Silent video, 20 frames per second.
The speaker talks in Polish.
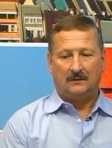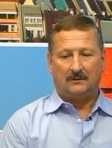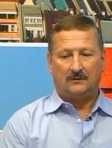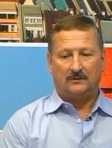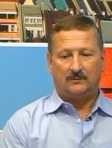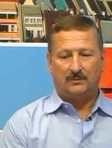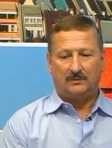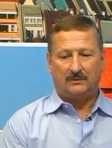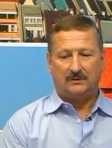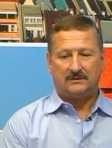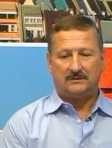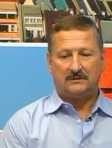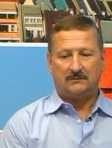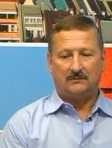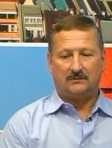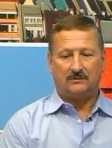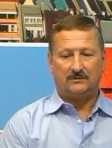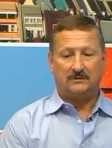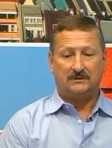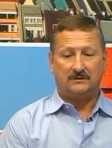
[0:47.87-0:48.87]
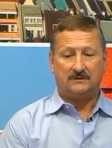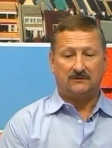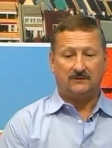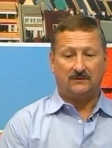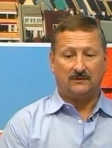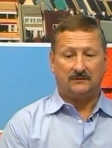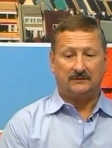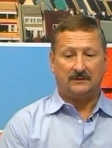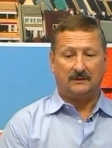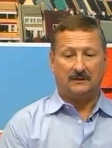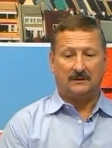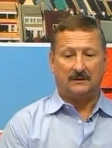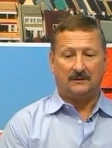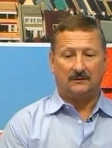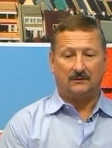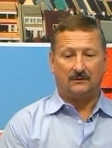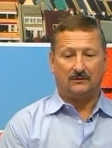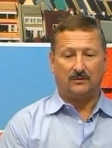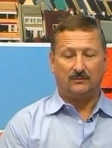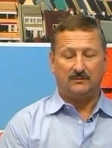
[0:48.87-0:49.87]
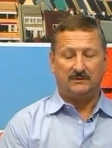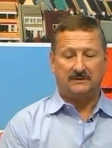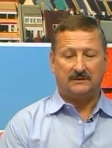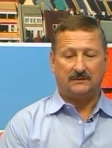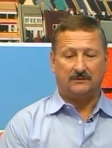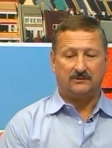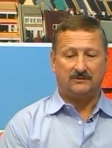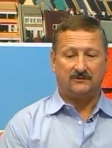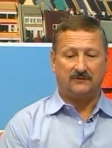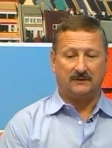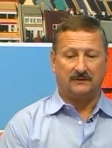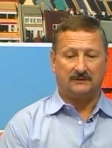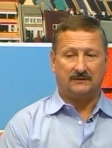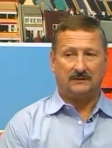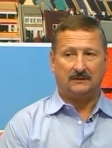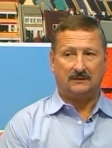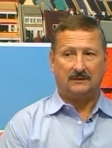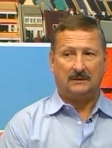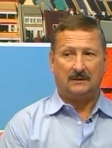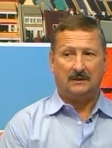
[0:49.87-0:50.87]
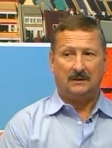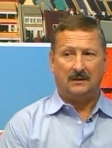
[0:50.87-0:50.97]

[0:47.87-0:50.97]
odbyła się o godzinie 9 rano komisja oświaty